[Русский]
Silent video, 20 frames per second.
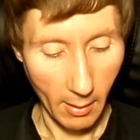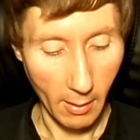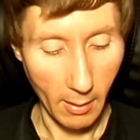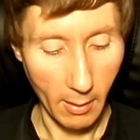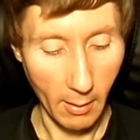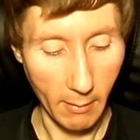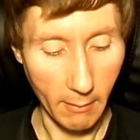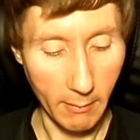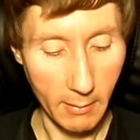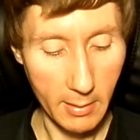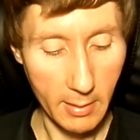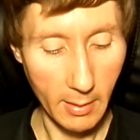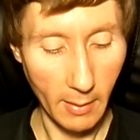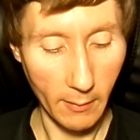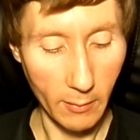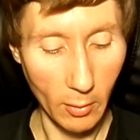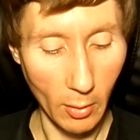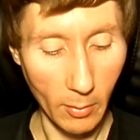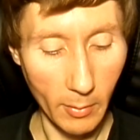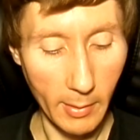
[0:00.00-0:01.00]
А в
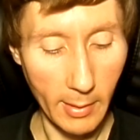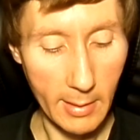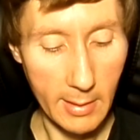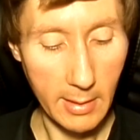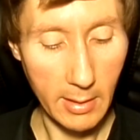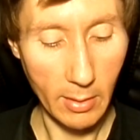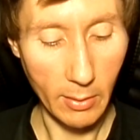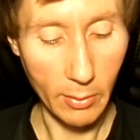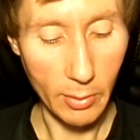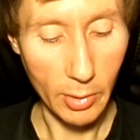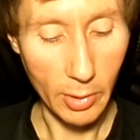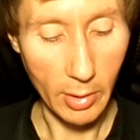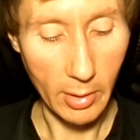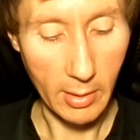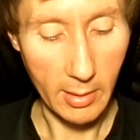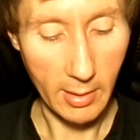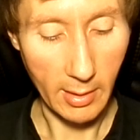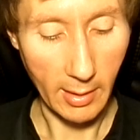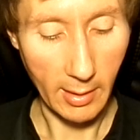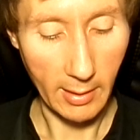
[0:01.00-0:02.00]
основном, если
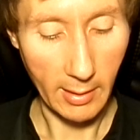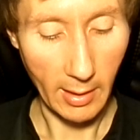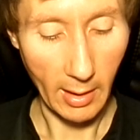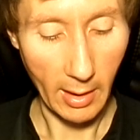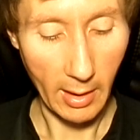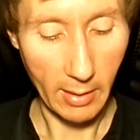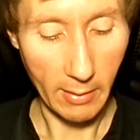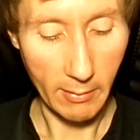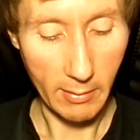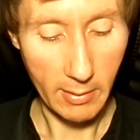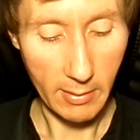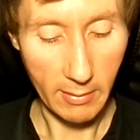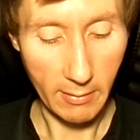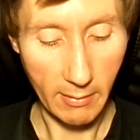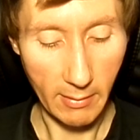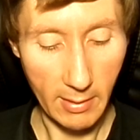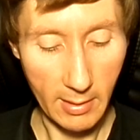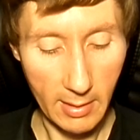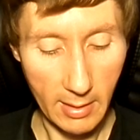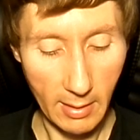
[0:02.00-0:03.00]
научиться контролировать
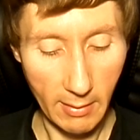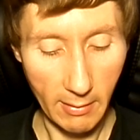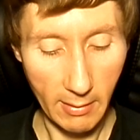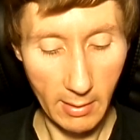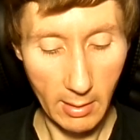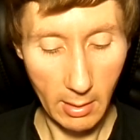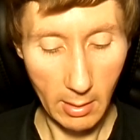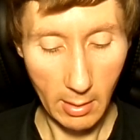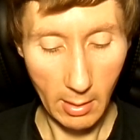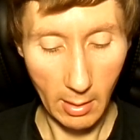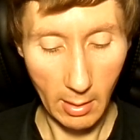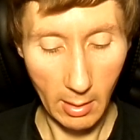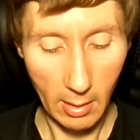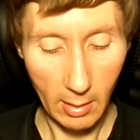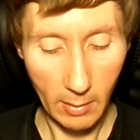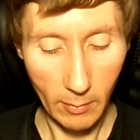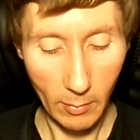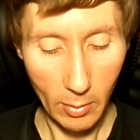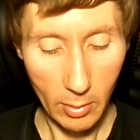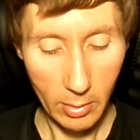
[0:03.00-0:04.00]
свои сновидения, их
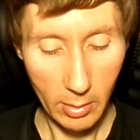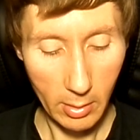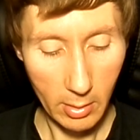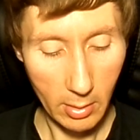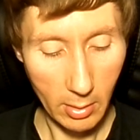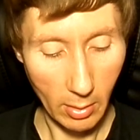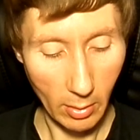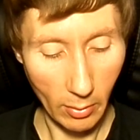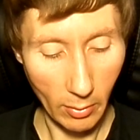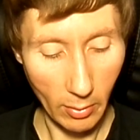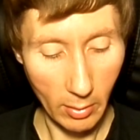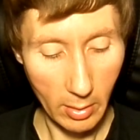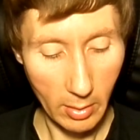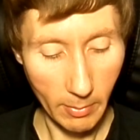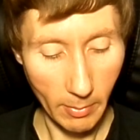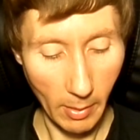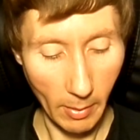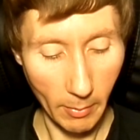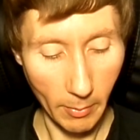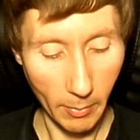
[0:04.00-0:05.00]
можно строить
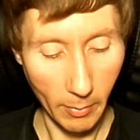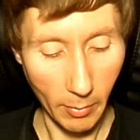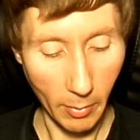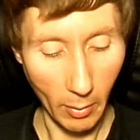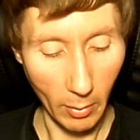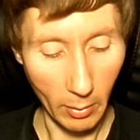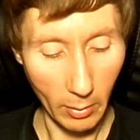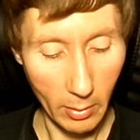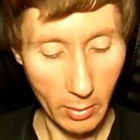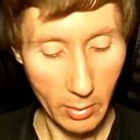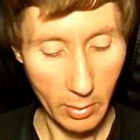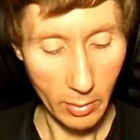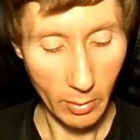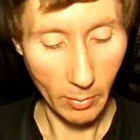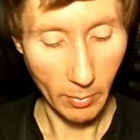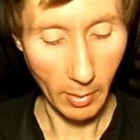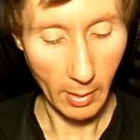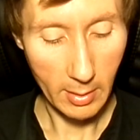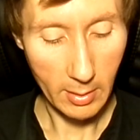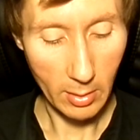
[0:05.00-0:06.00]
по полностью
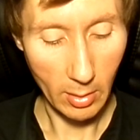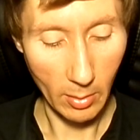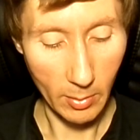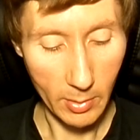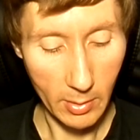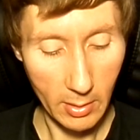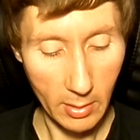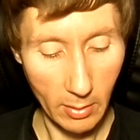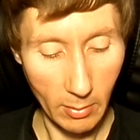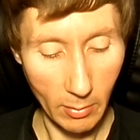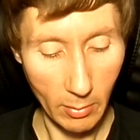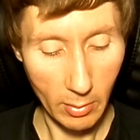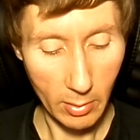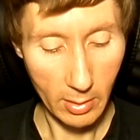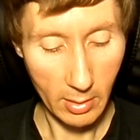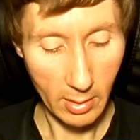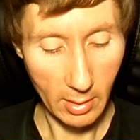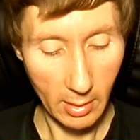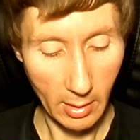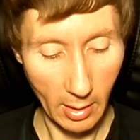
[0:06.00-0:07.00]
по собственному
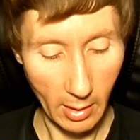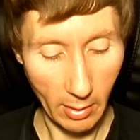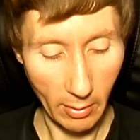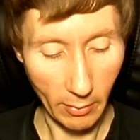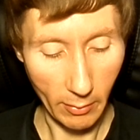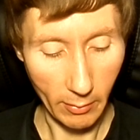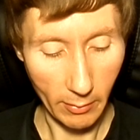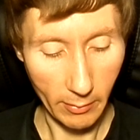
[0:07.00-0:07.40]
сценарию.